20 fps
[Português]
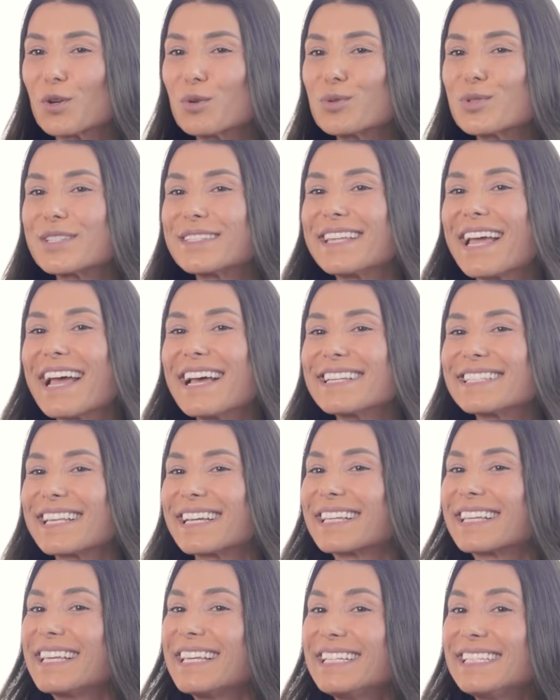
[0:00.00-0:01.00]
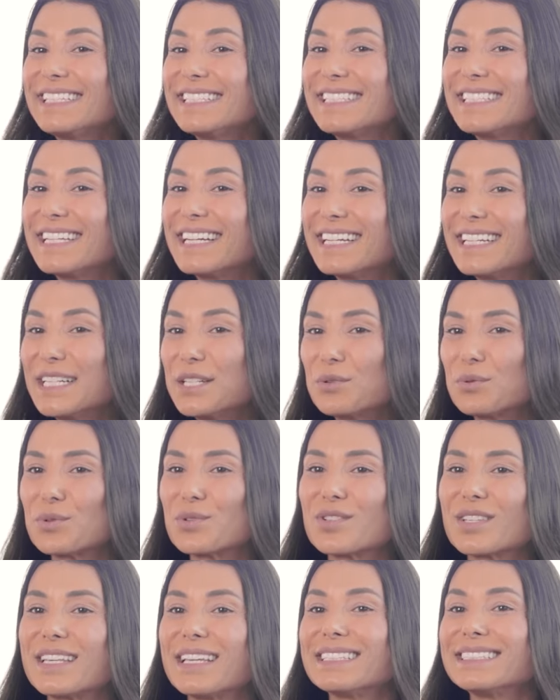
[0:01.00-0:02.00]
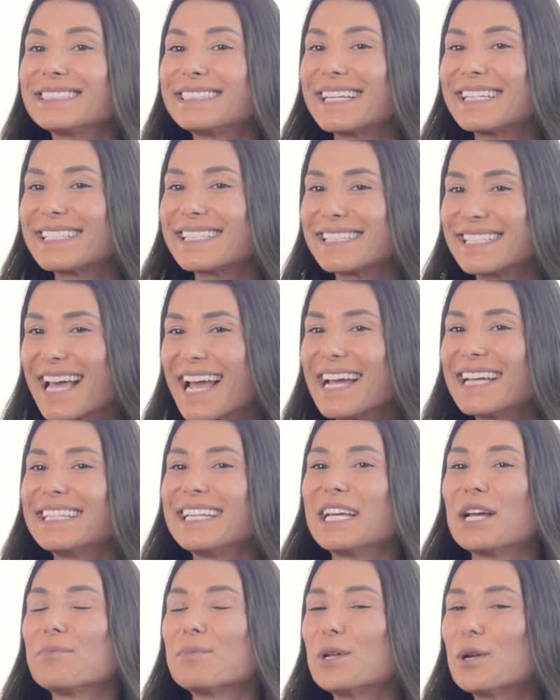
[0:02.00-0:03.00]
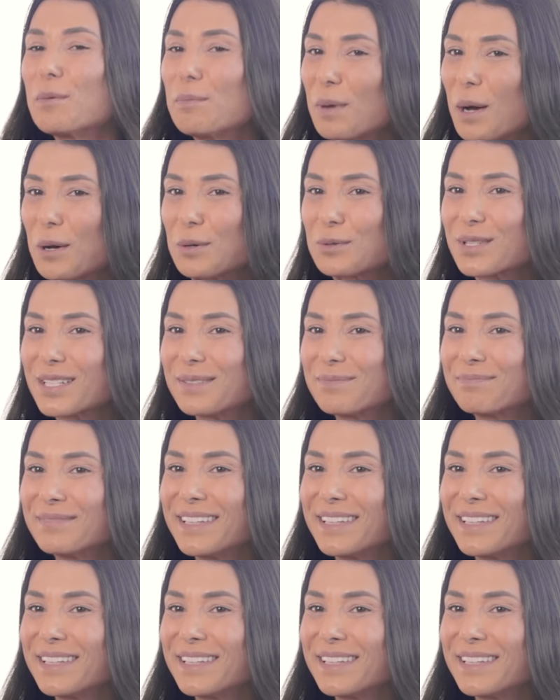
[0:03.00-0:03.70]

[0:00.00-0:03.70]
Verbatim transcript: os 10 a 15 anos que antecedem a menopausa.